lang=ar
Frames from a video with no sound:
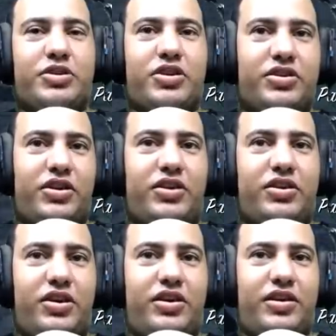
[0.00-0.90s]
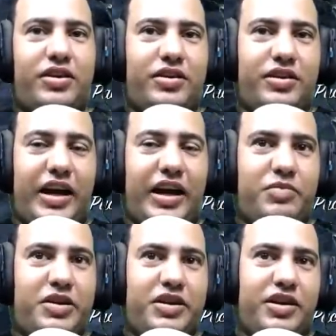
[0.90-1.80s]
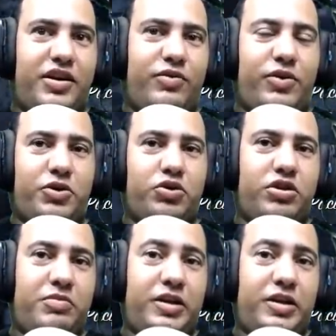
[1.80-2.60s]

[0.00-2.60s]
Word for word: بطياره حربيه وانط